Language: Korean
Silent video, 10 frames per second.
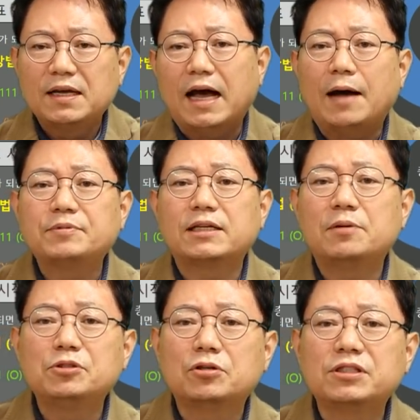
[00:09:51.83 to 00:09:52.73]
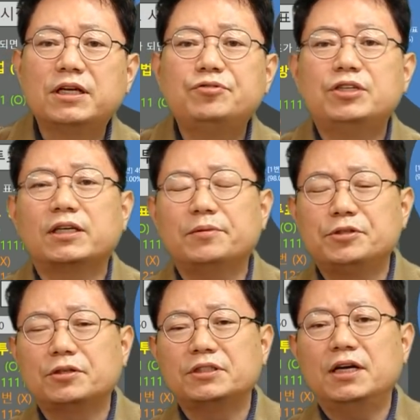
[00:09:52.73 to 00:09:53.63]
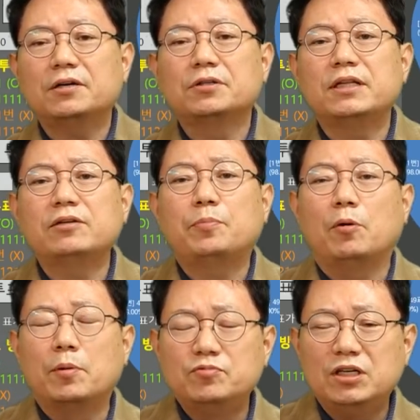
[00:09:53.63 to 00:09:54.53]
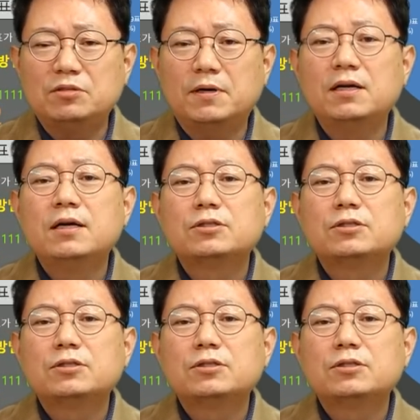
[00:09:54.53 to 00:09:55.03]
앞차 잘못이 더 크냐 뒤차 잘못이 크냐 그것은 아직 법원 문제지만